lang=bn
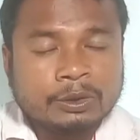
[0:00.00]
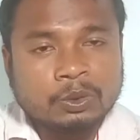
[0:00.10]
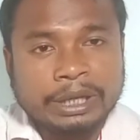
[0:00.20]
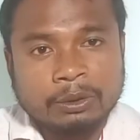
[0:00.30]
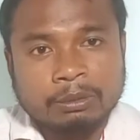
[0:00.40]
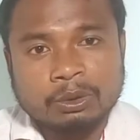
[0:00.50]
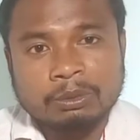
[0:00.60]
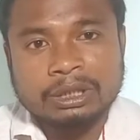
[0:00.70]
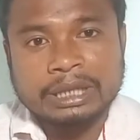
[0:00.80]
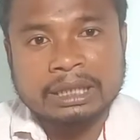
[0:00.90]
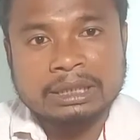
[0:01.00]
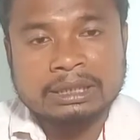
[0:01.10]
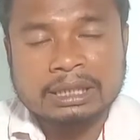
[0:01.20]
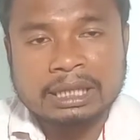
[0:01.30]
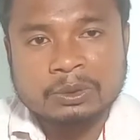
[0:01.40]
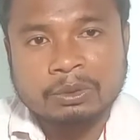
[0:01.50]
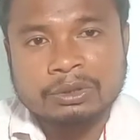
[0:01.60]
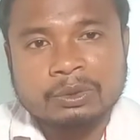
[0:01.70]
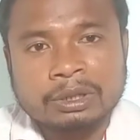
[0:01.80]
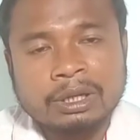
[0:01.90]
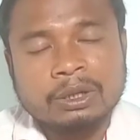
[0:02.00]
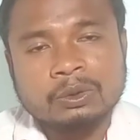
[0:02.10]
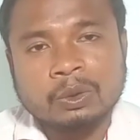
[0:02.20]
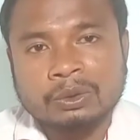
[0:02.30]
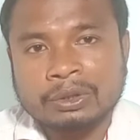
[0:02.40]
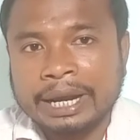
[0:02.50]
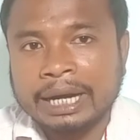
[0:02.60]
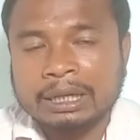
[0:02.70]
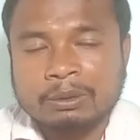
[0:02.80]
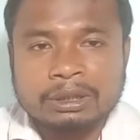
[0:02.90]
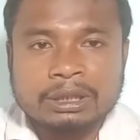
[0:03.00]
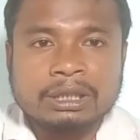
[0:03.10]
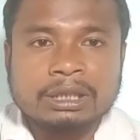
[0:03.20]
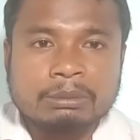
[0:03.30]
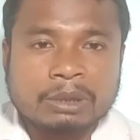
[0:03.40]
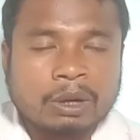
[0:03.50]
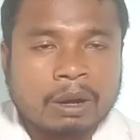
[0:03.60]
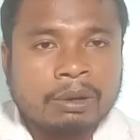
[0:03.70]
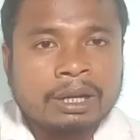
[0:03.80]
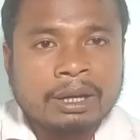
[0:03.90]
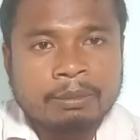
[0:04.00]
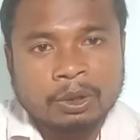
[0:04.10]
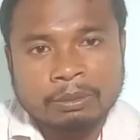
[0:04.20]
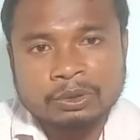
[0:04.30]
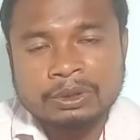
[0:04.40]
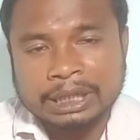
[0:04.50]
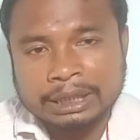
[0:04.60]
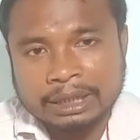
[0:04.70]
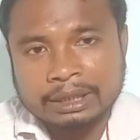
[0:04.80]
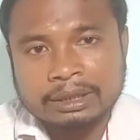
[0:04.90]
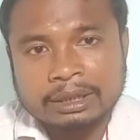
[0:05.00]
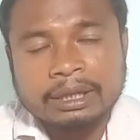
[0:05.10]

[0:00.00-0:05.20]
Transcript: যদি এরকম সমস্যা দেখা যায় সিরিয়াস কন্ডিশনে ডক্টররা একটা করে দিনে তিনবারও খাওয়ার পরামর্শ দিয়ে থাকে